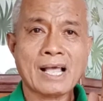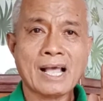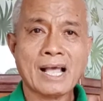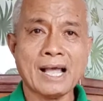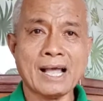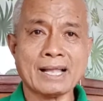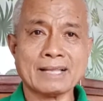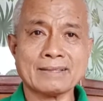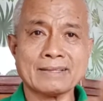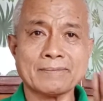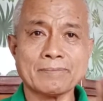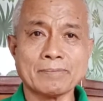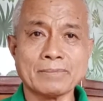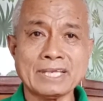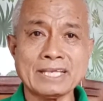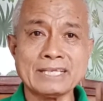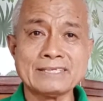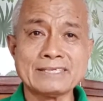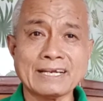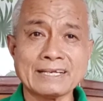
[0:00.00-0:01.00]
at
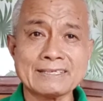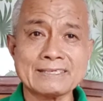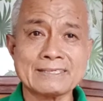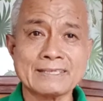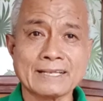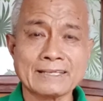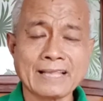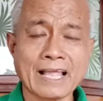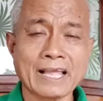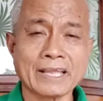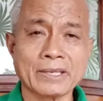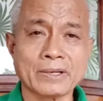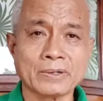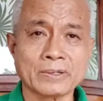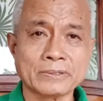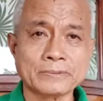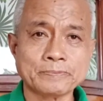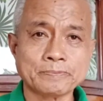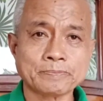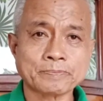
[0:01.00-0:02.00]
i-judge na
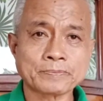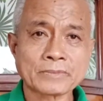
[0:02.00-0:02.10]
tayo.